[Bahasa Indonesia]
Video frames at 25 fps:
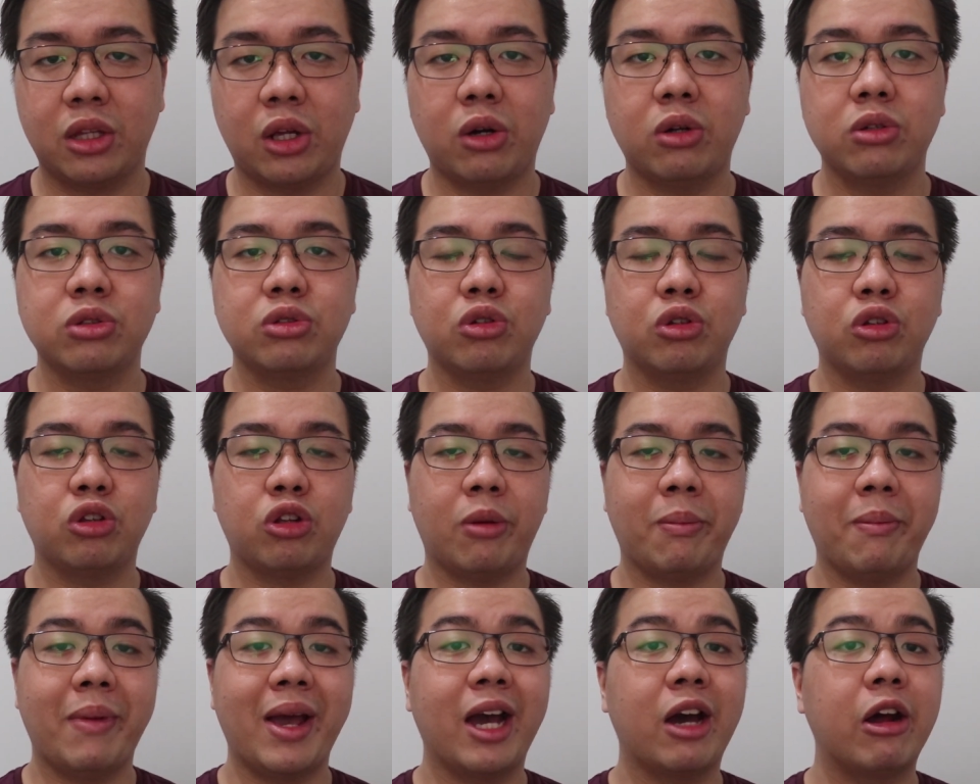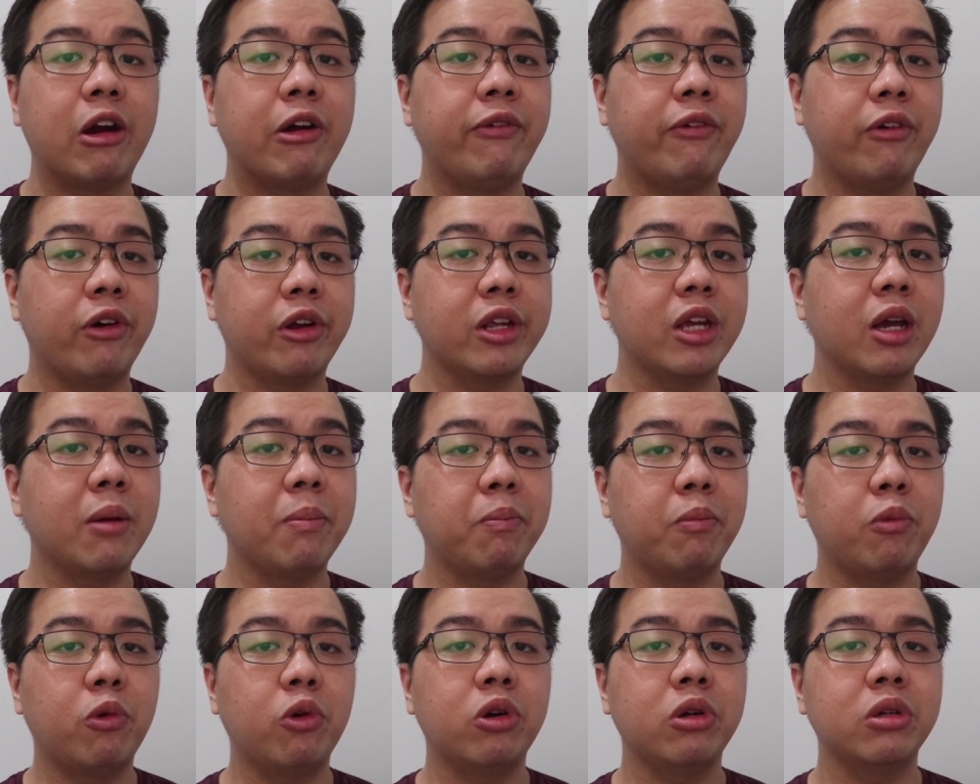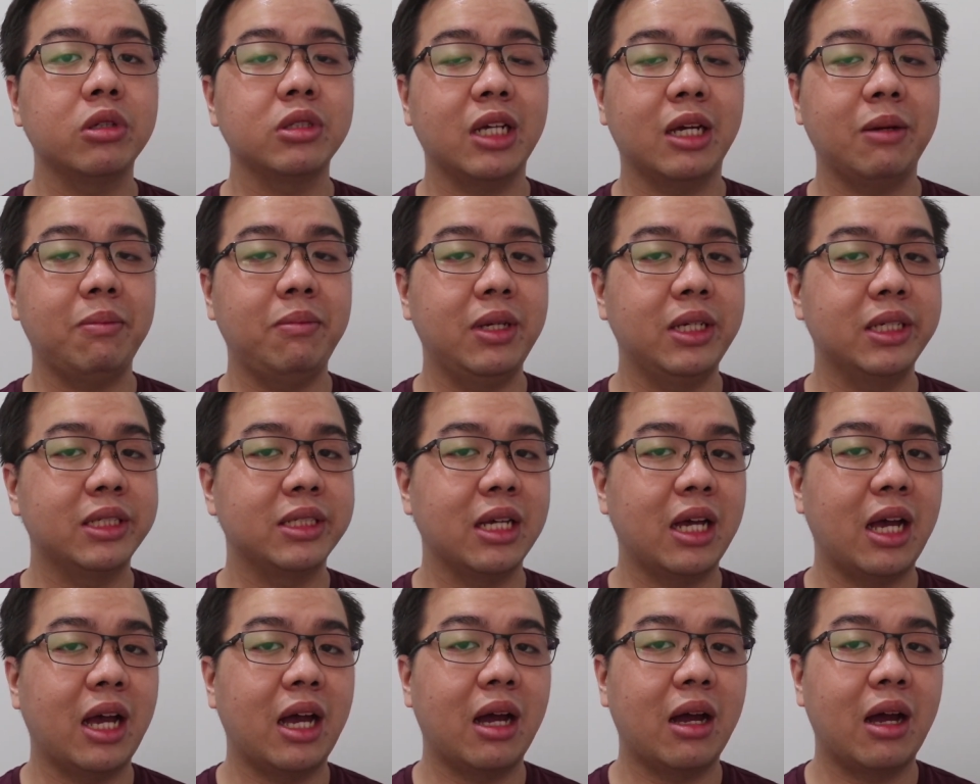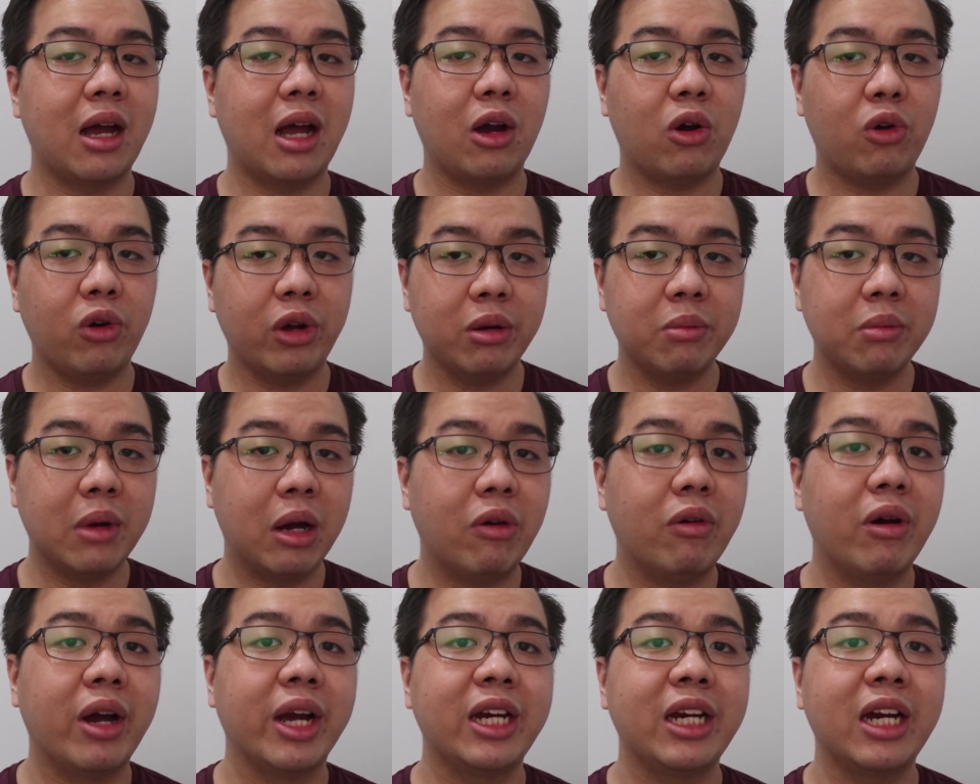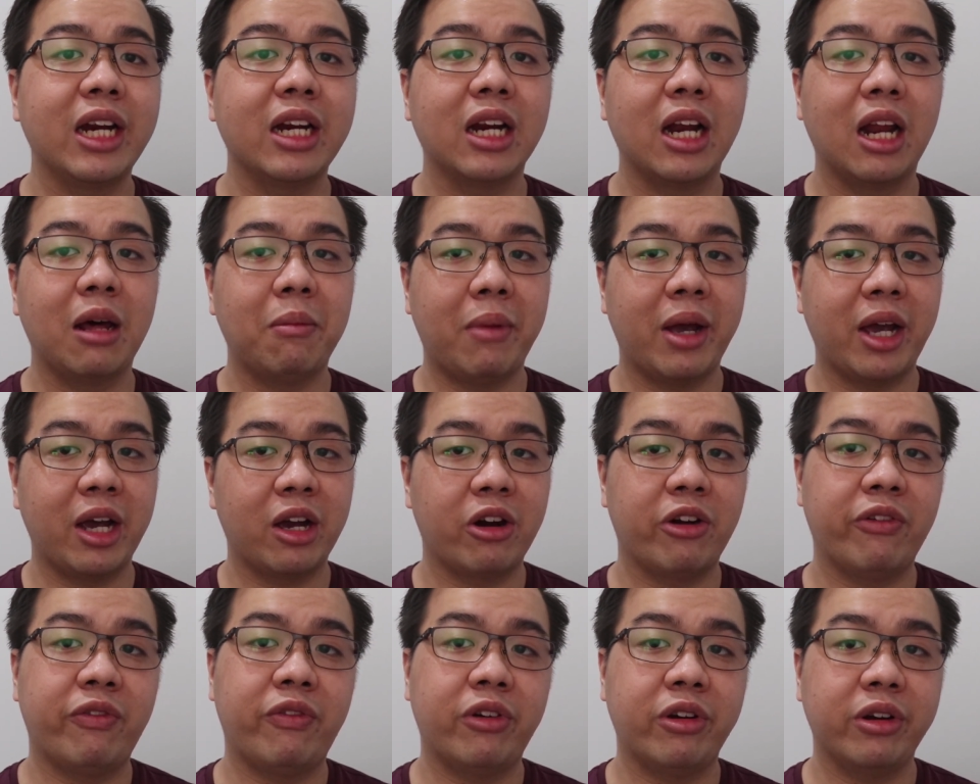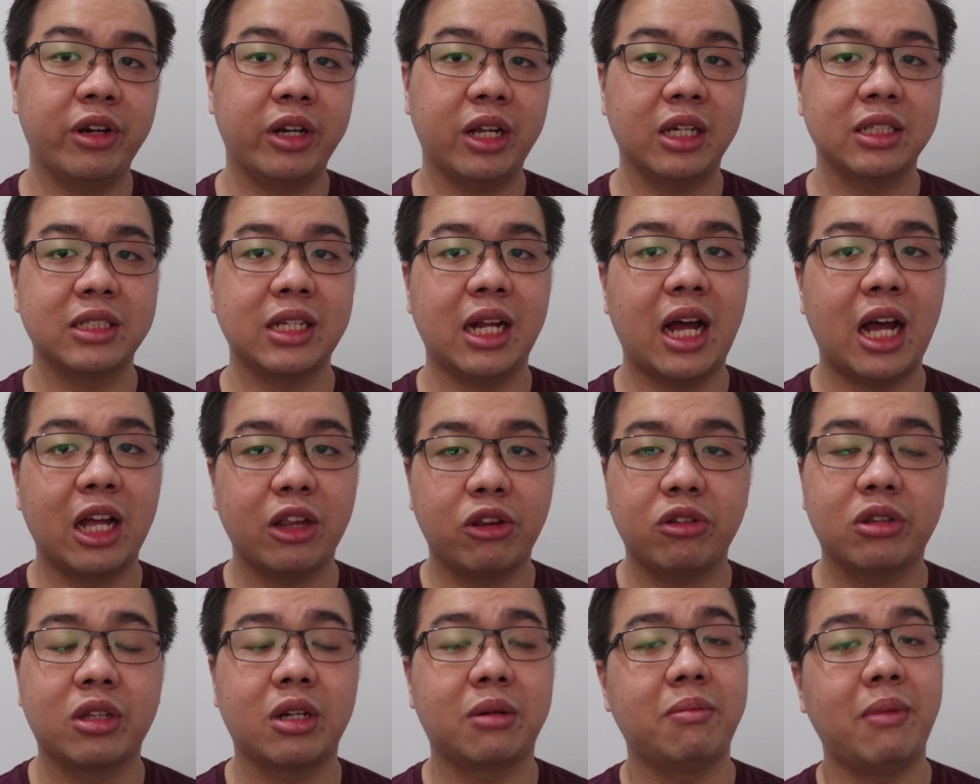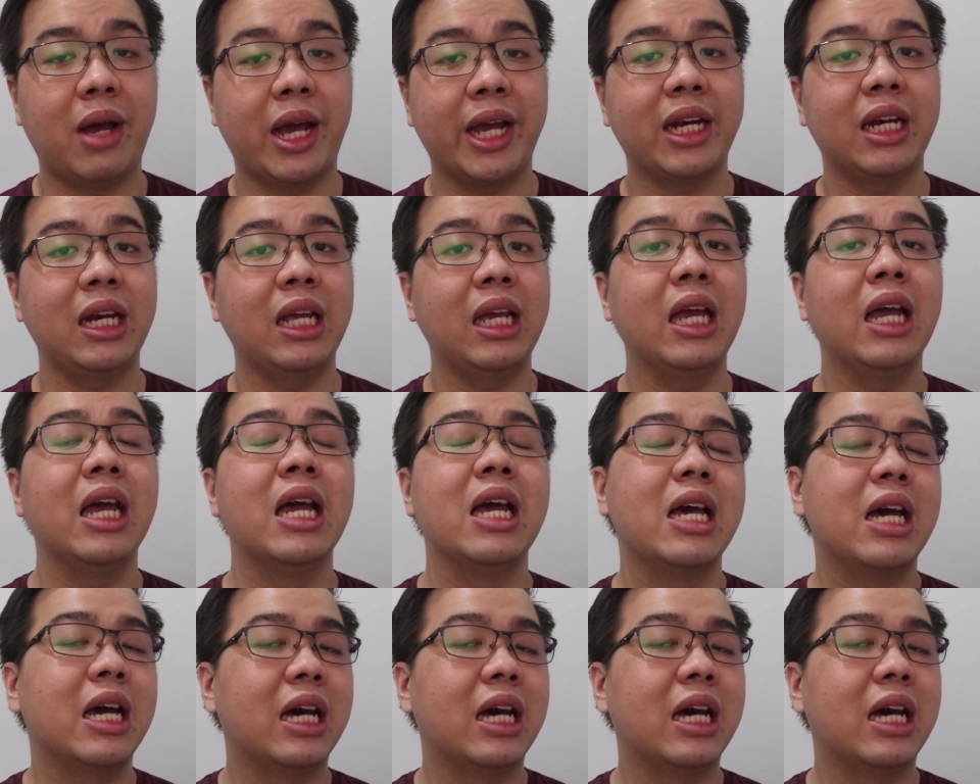Terus untuk mikrofonnya pun saya bisa ngakuin bahwa ini adalah mikrofon yang salah satu terbaik di